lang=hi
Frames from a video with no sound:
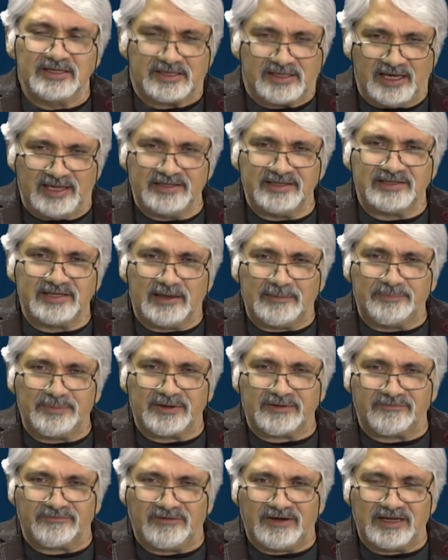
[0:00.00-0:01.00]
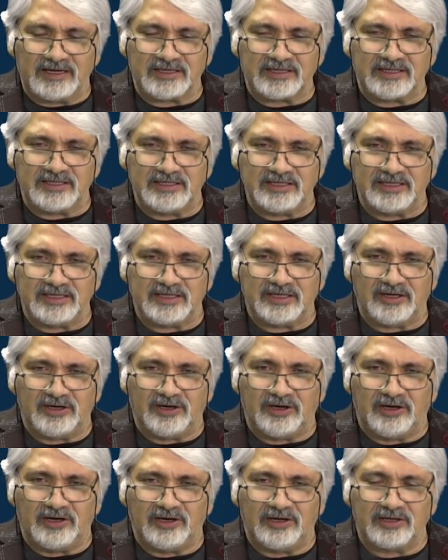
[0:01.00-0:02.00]
कनाडा पर वार किया
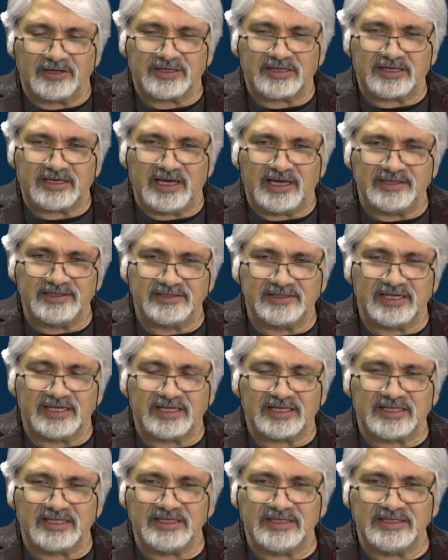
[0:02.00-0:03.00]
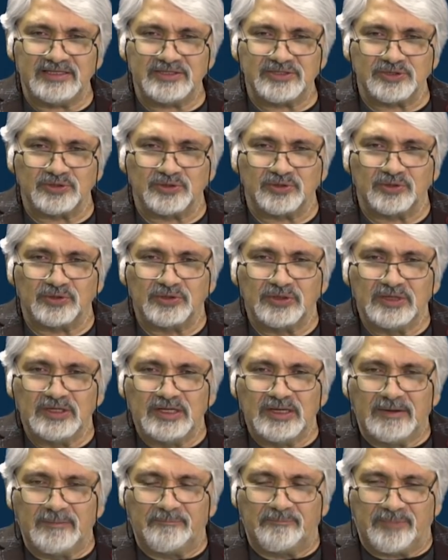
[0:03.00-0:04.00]
और कनाडा की जो
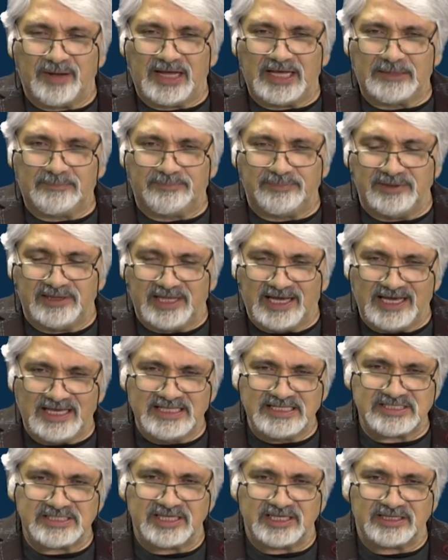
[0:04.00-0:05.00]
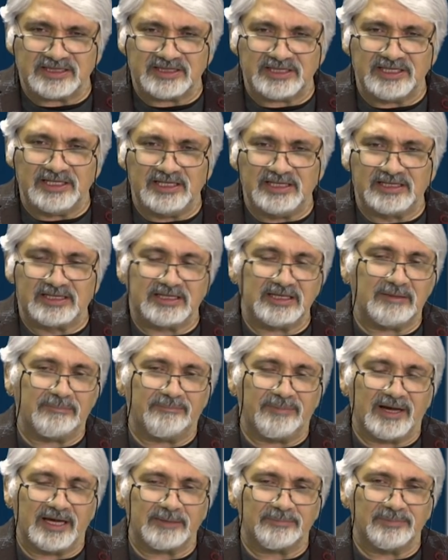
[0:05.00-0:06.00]
पाइपलाइंस है तेल की
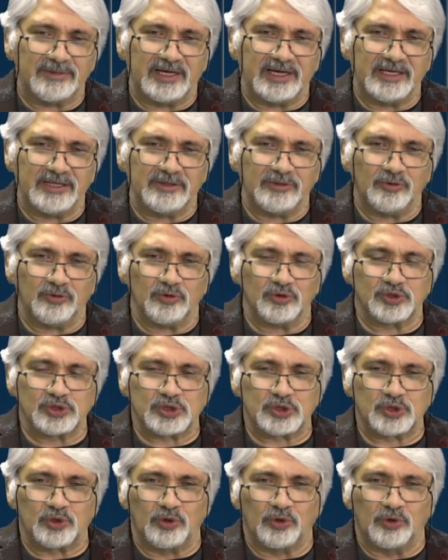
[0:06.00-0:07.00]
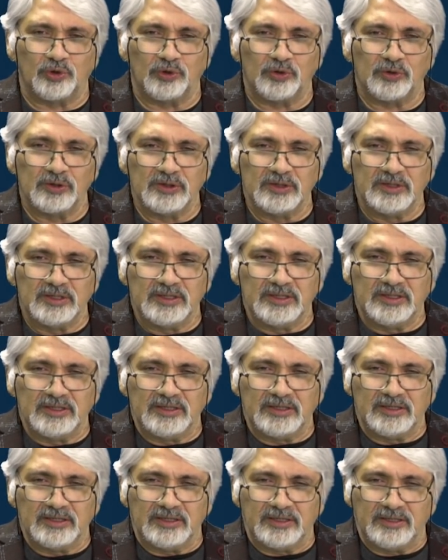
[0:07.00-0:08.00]
पाइपलाइन उसको
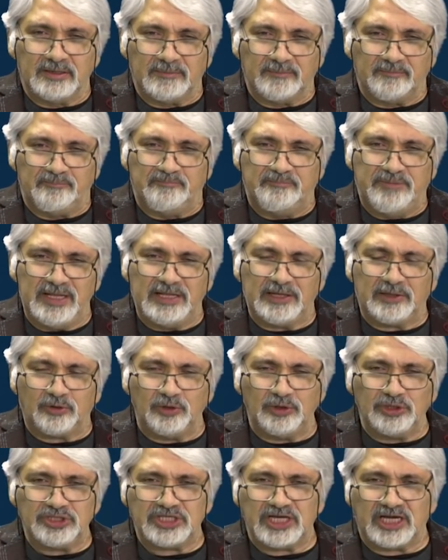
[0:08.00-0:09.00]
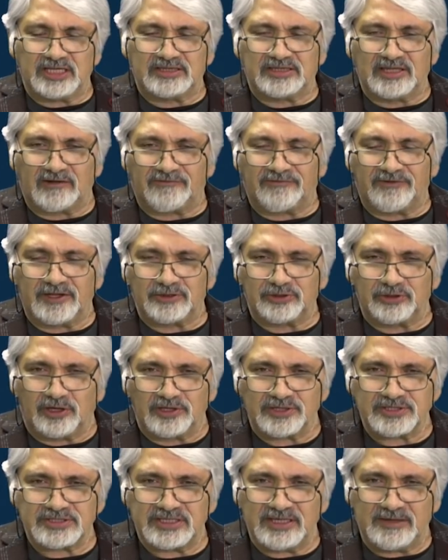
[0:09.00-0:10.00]
बिल्कुल यक तरफा
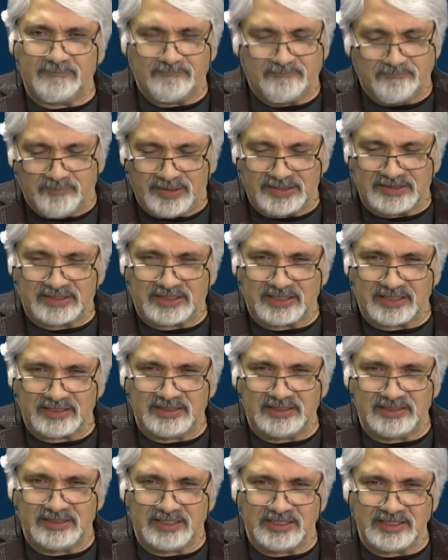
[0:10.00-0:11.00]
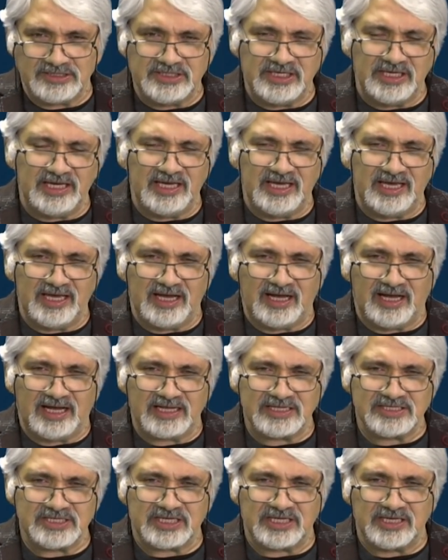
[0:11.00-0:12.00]
तौर से बंद कर दिया ये है
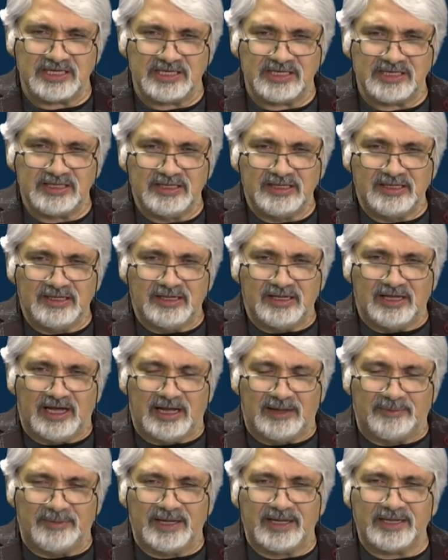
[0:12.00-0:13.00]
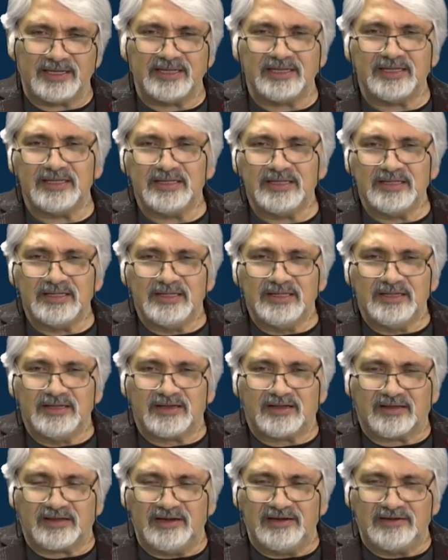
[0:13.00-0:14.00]
आज के हमारे
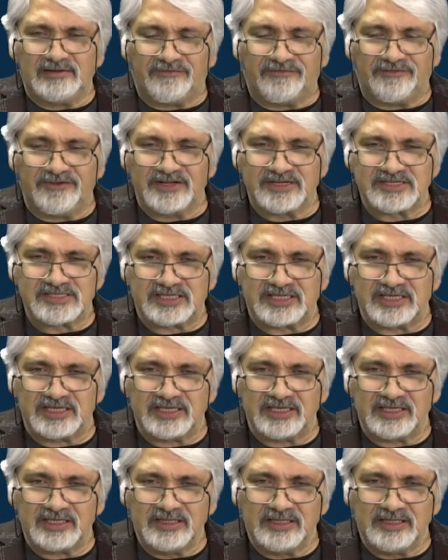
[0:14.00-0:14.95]
करंट अफेयर्स के